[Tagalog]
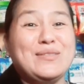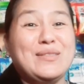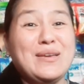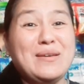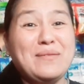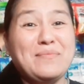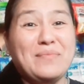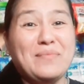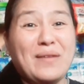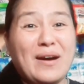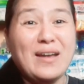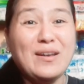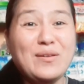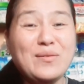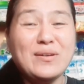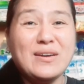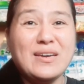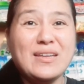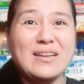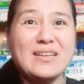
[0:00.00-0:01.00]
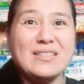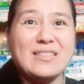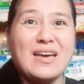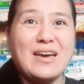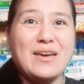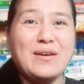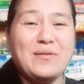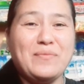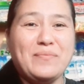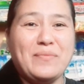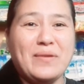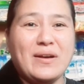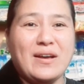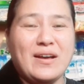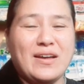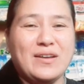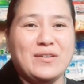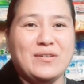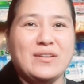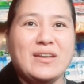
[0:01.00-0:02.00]
Diba? Lugi na tayo pag
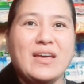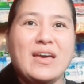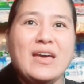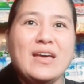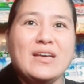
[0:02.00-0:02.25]
ganun.